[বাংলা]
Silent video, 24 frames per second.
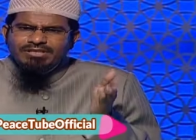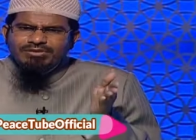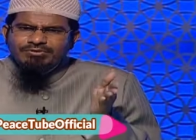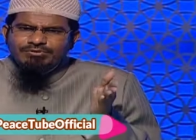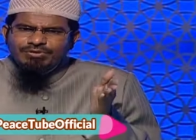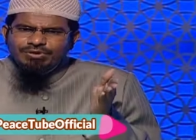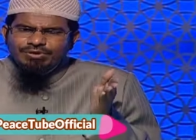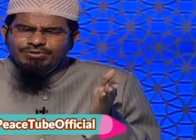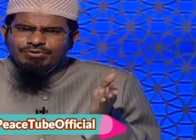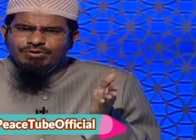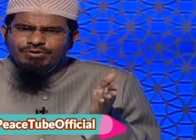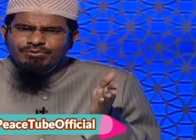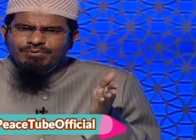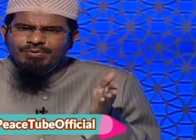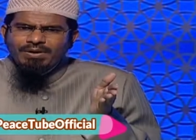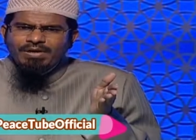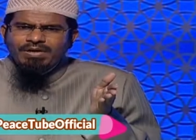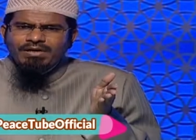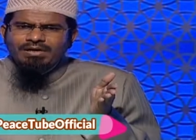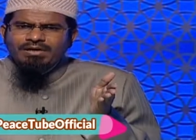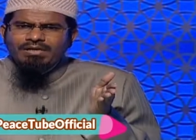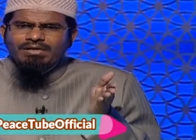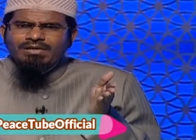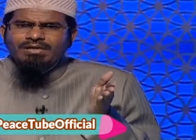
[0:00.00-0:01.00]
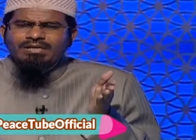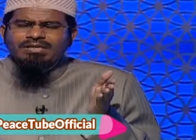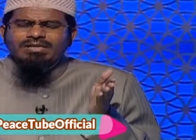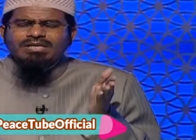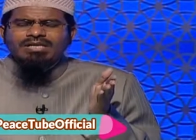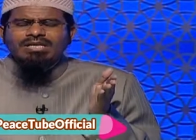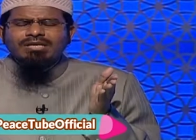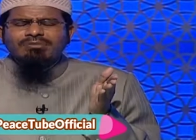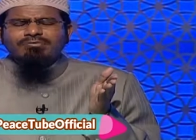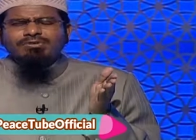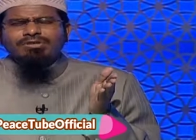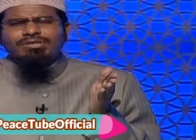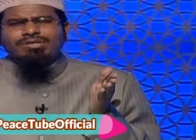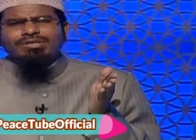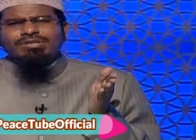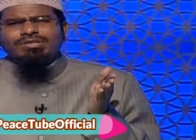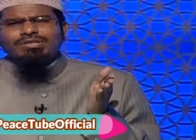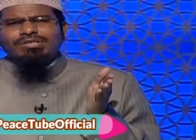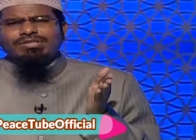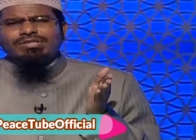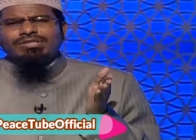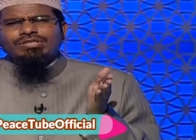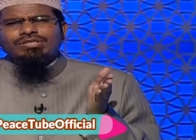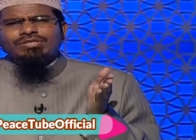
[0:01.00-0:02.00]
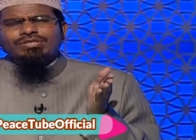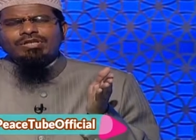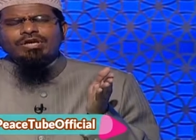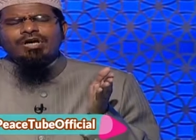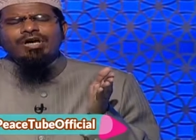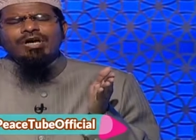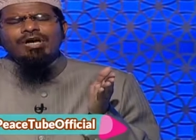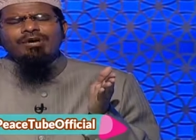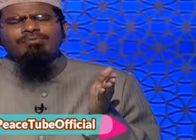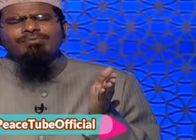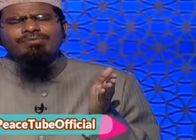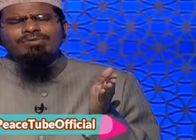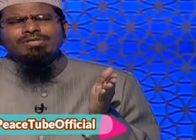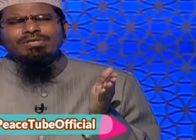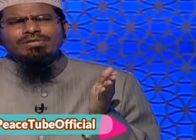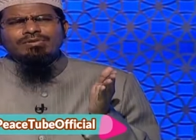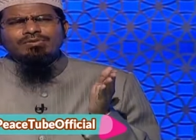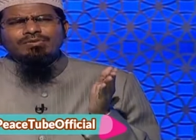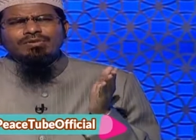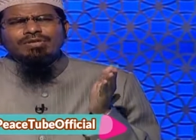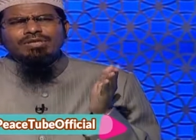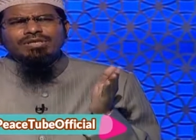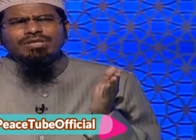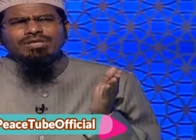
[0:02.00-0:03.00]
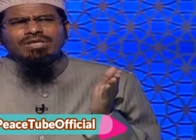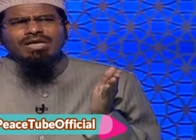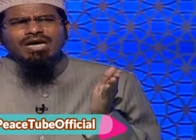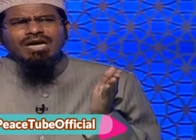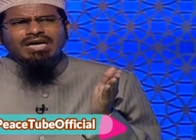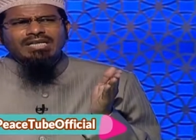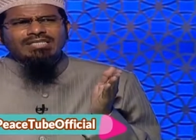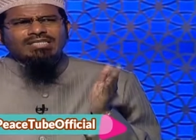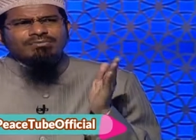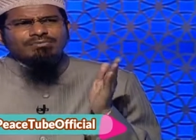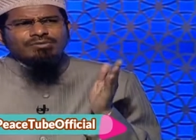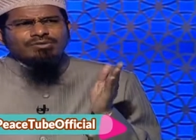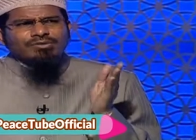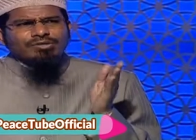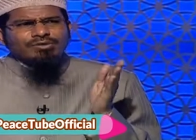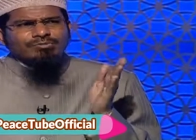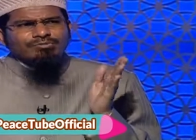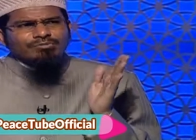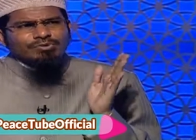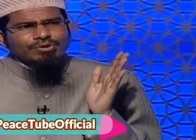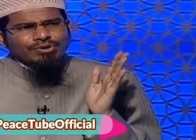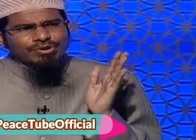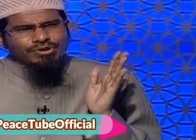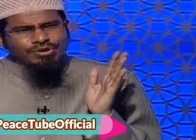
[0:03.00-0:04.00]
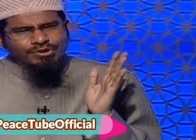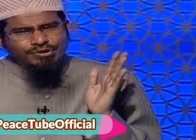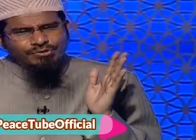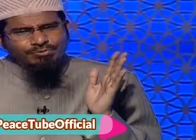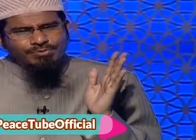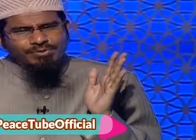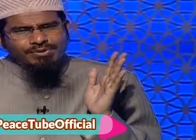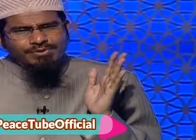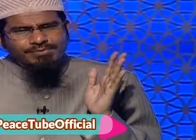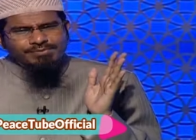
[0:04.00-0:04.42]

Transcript: এগুলি করবে কেয়ামতের দিন সে সবচেয়ে কঠিন আজাবের সম্মুখীন হবে